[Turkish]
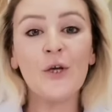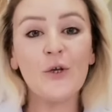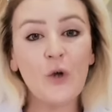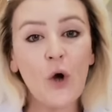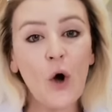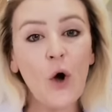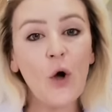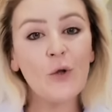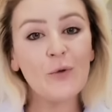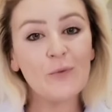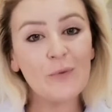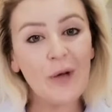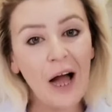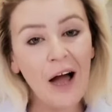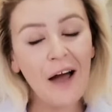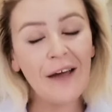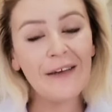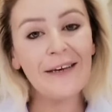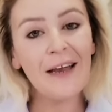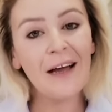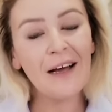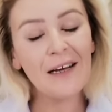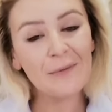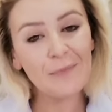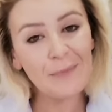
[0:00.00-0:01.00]
Yön,
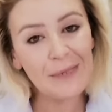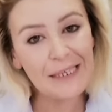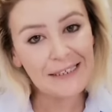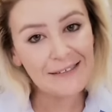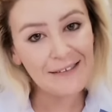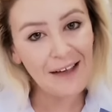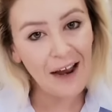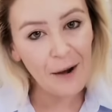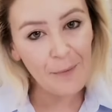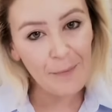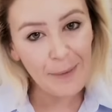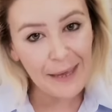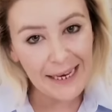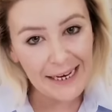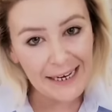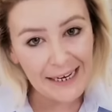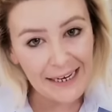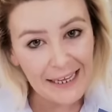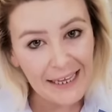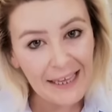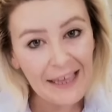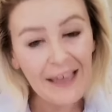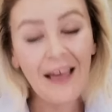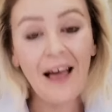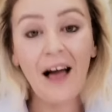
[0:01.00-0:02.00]
kaynak, miktar
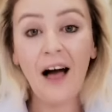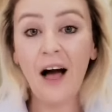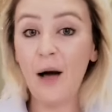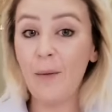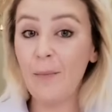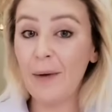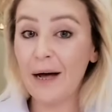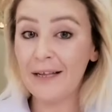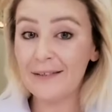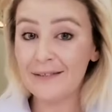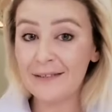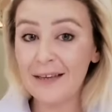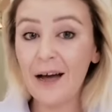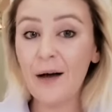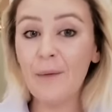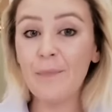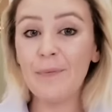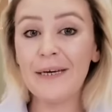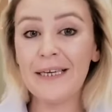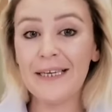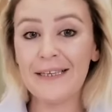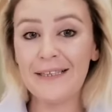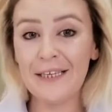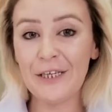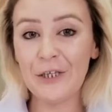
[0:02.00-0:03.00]
belli ama hata
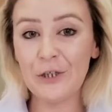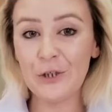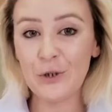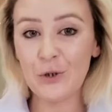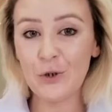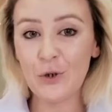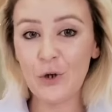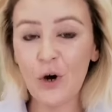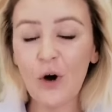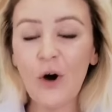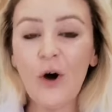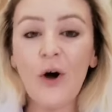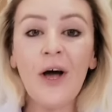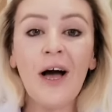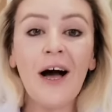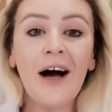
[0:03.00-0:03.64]
payı değişiyor.